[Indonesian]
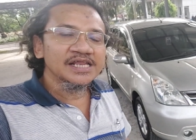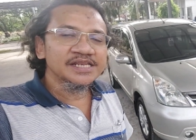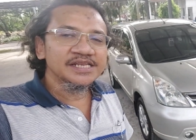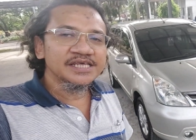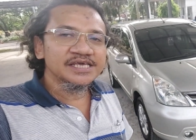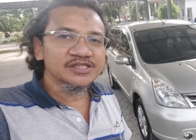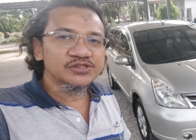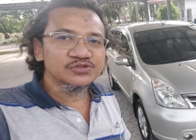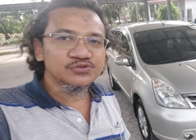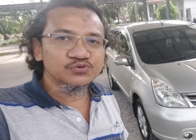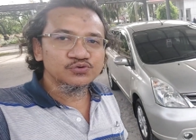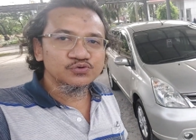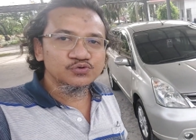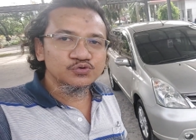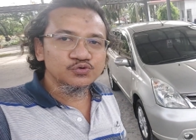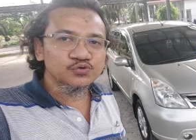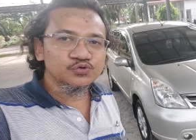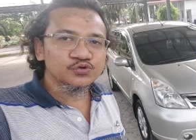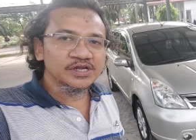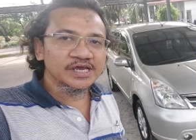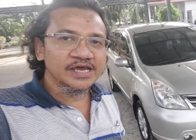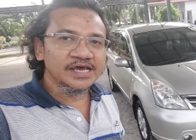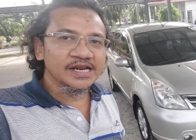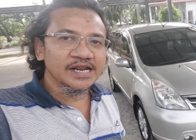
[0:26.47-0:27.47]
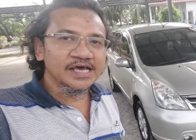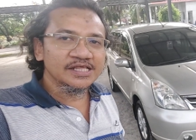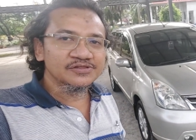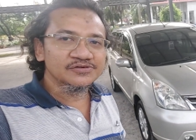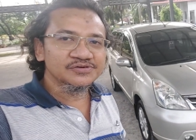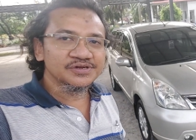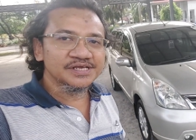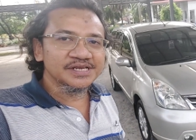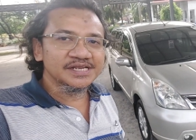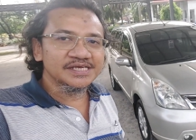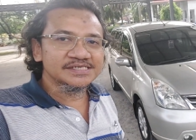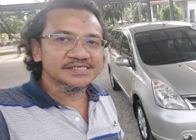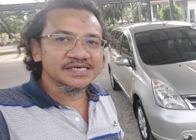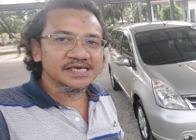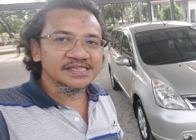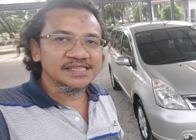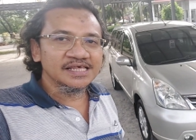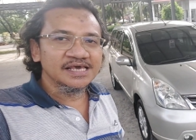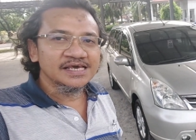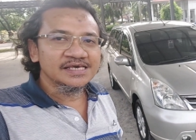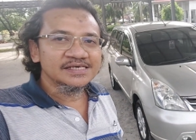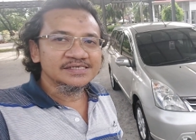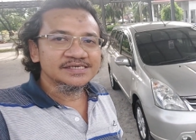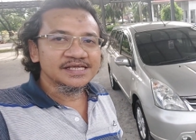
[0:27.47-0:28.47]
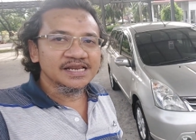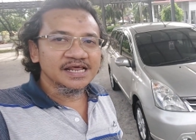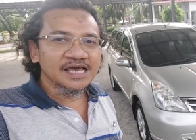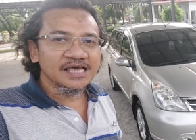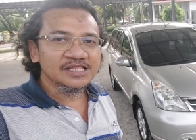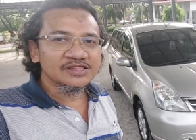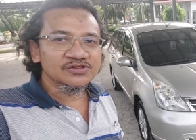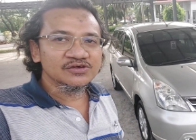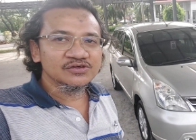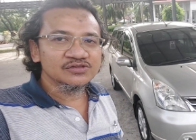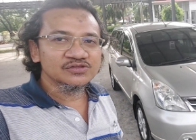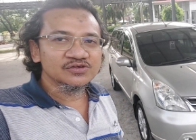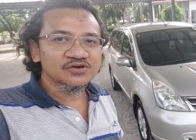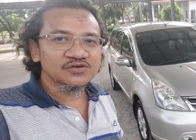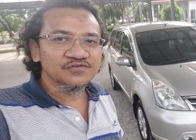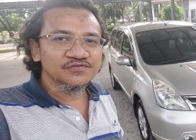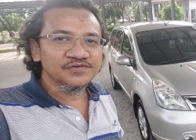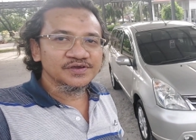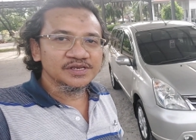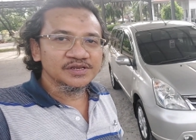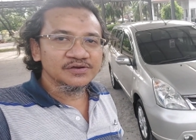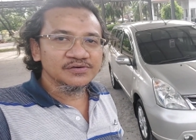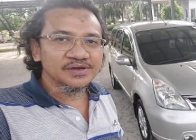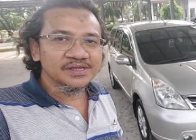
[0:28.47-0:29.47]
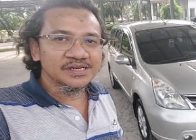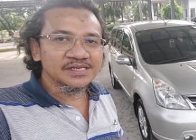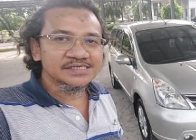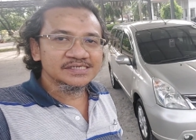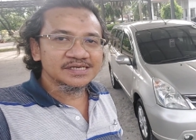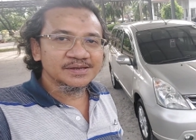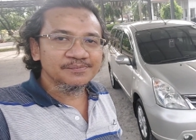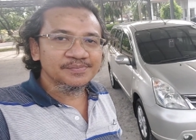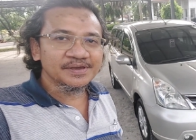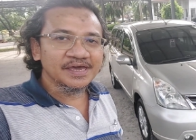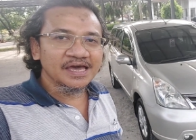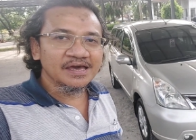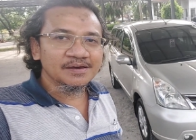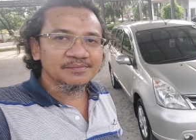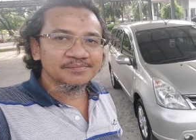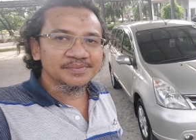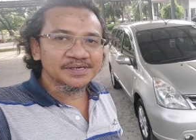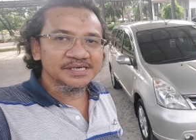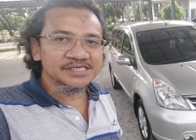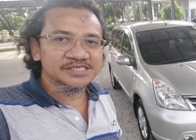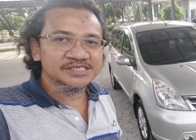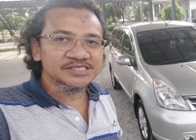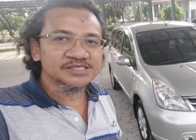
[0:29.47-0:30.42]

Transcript: diturunkan atau di diriset. silahkan tonton video ini sampai habis.